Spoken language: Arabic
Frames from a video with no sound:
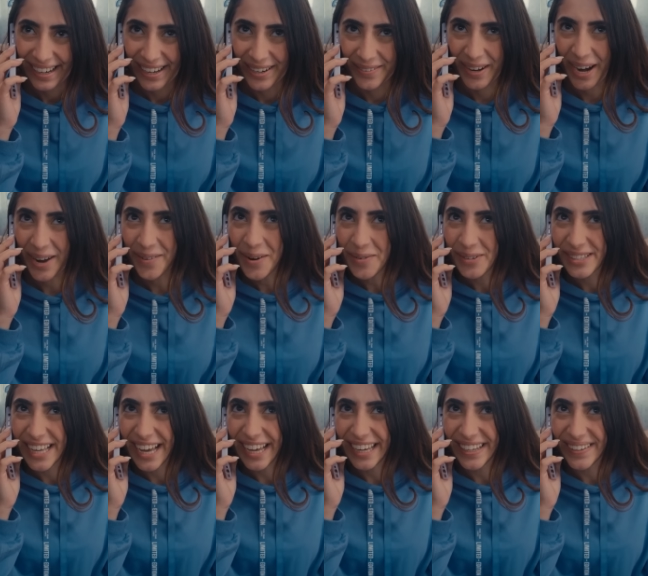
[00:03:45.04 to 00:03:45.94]
المرحبا أبو
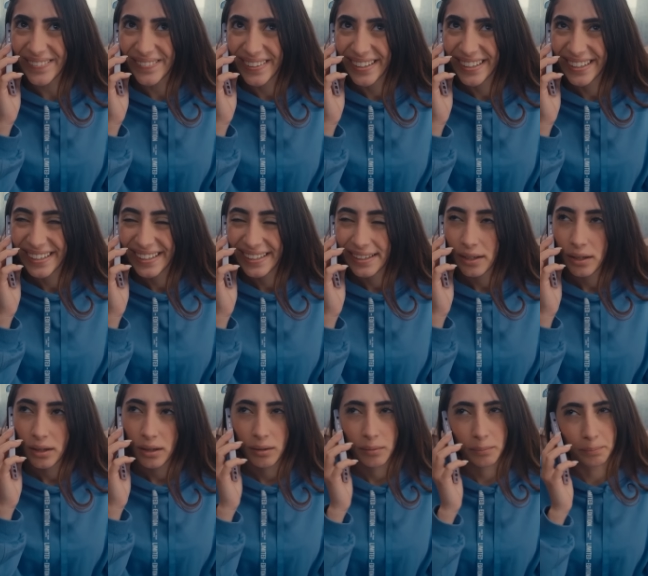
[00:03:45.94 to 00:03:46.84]
سالم
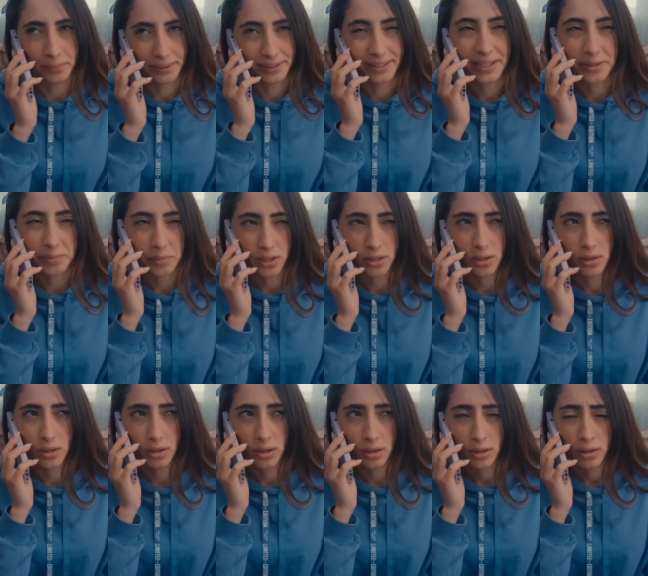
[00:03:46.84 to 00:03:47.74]
بدك
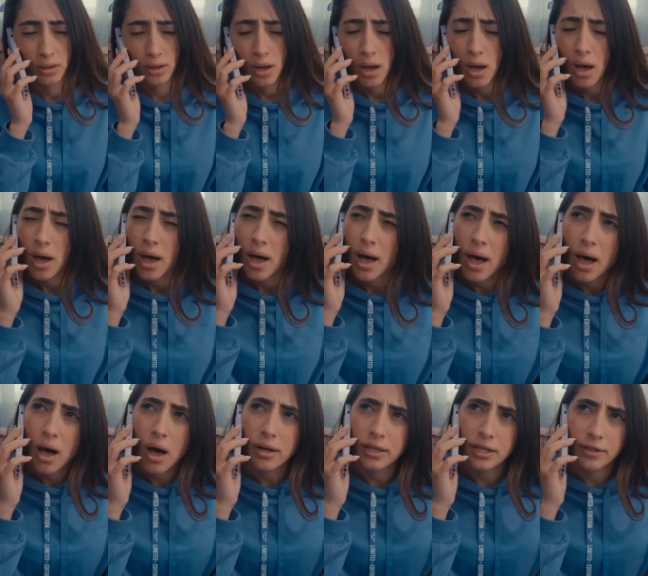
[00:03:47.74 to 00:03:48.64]
مصاري
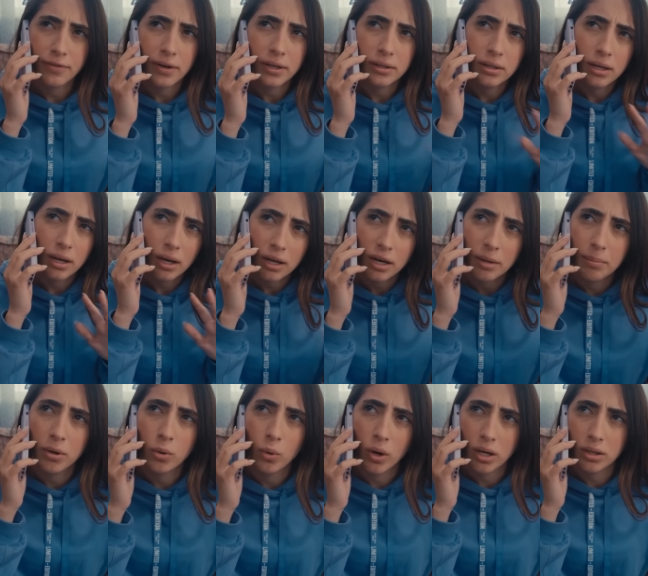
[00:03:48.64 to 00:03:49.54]
قاعدة فاضية
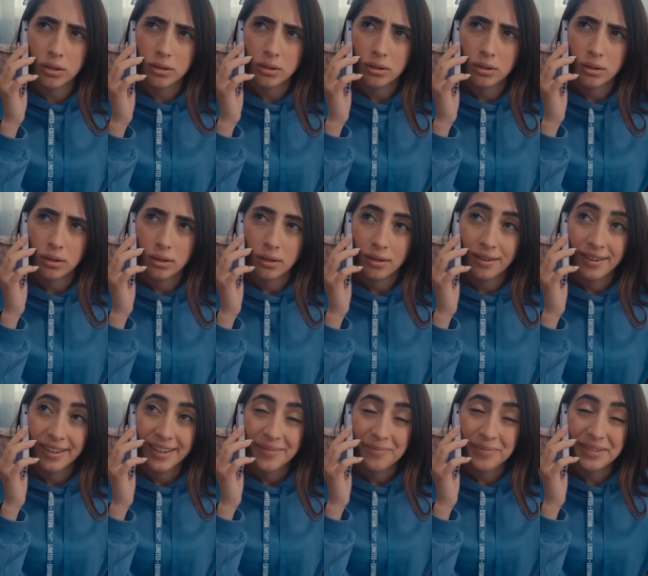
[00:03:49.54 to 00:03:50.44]
أغلب الوقت
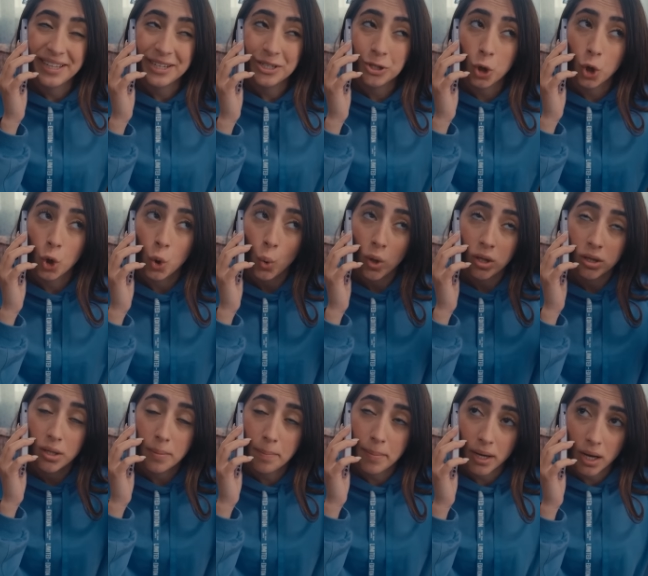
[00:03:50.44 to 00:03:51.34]
بدك شغل
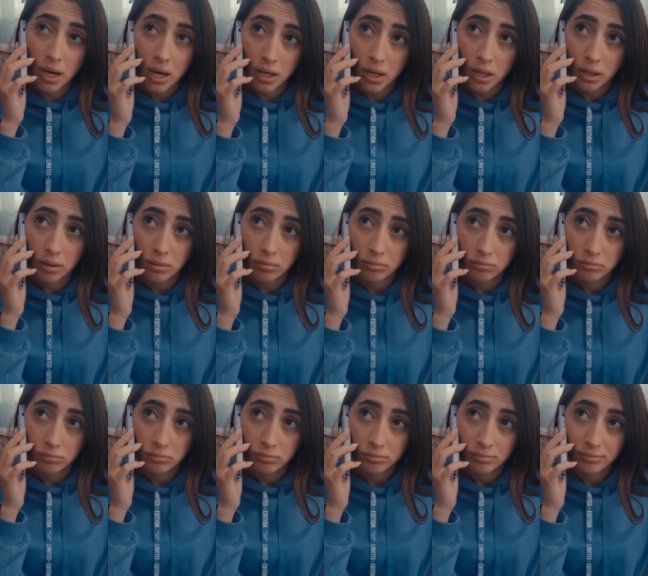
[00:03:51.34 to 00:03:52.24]
وأنت بمكانك
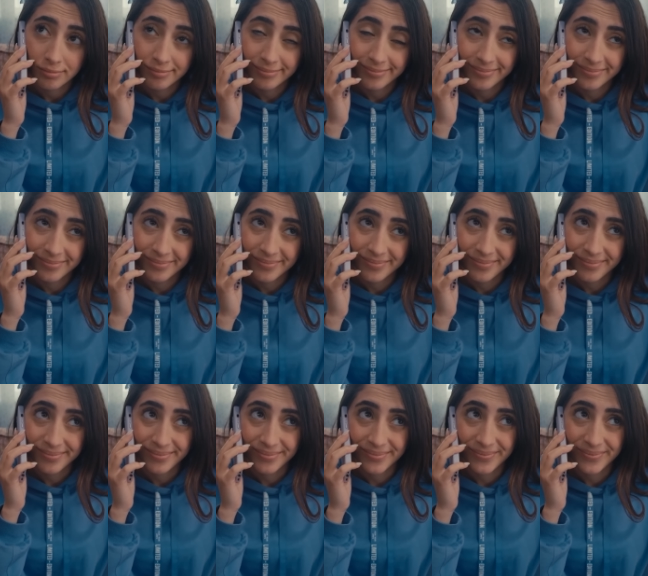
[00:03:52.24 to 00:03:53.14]
إيش في؟
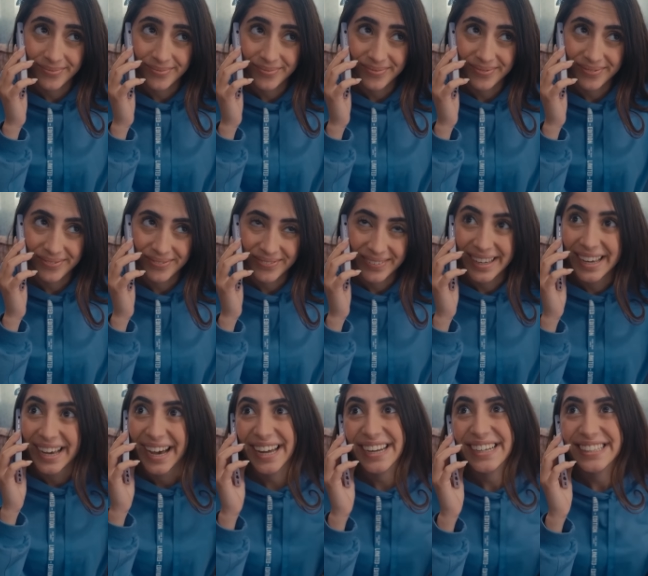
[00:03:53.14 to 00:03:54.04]
مين معي؟
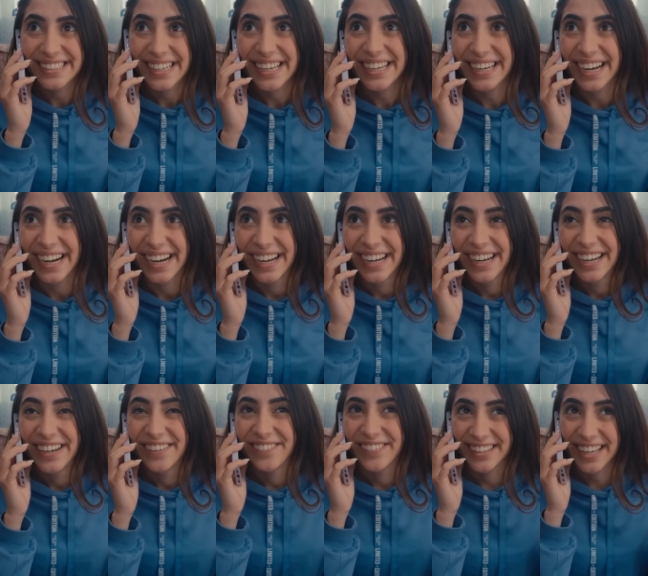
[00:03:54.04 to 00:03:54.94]
أنا زينة
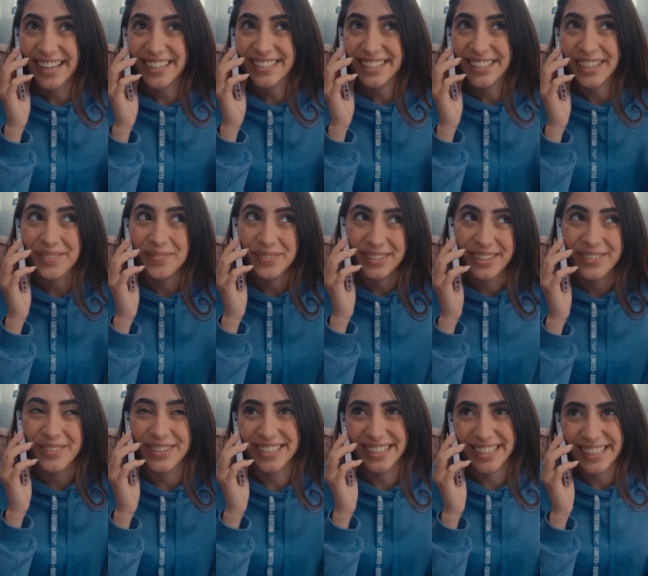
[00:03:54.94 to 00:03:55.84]
فتحت شركة بدي
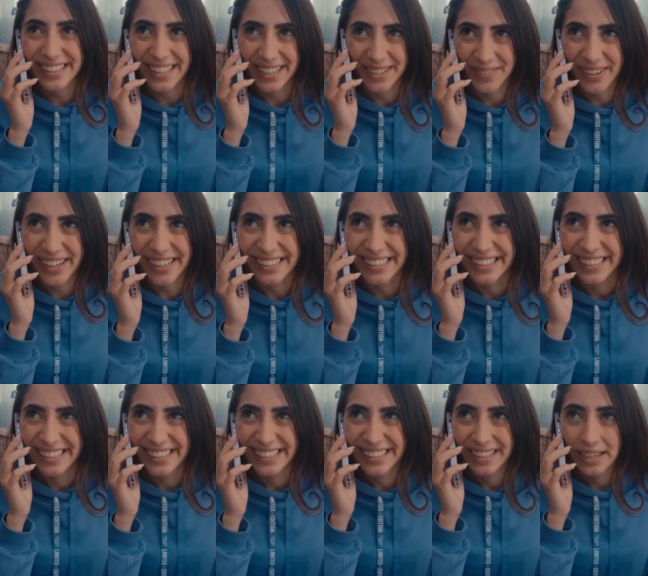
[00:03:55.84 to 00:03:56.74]
توصل لي الطلبات
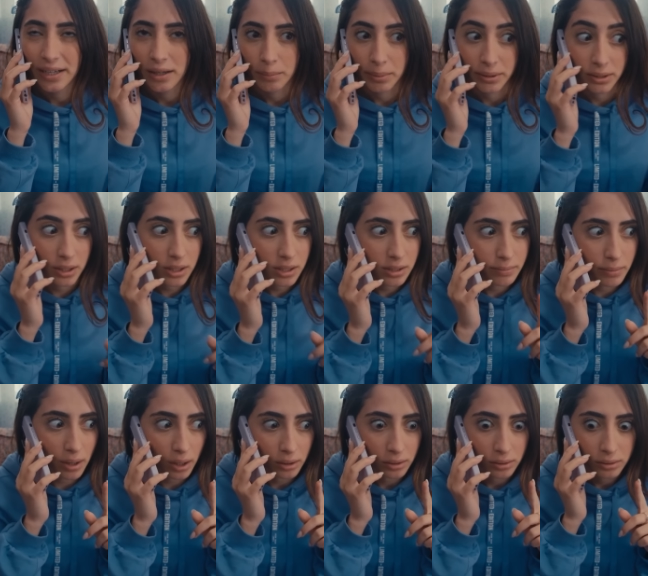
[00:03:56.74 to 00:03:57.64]
بس
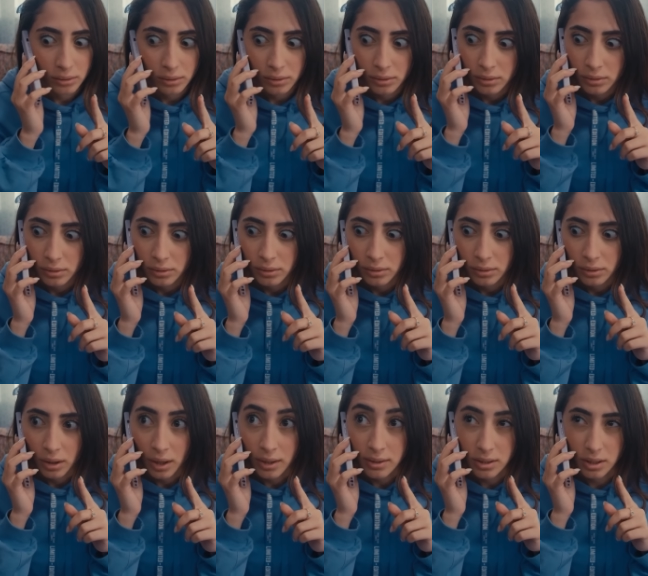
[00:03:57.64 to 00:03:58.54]
اسمع
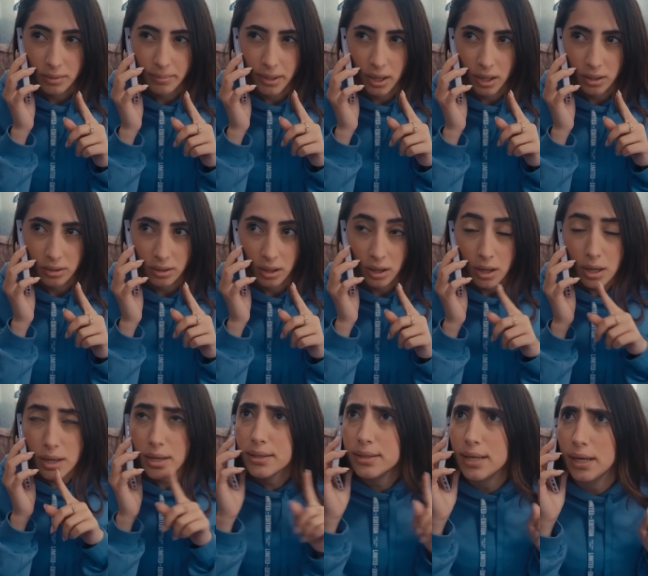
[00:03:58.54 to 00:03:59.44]
هيصير بيناتنا
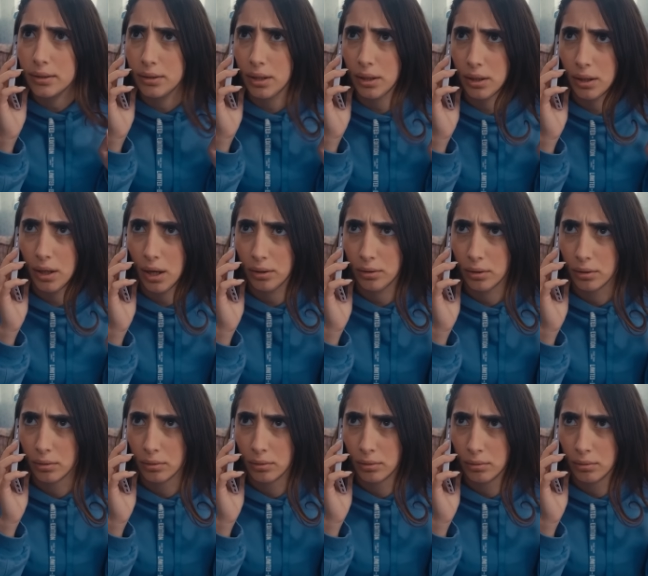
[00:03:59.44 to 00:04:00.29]
اصحك تحكي لحدا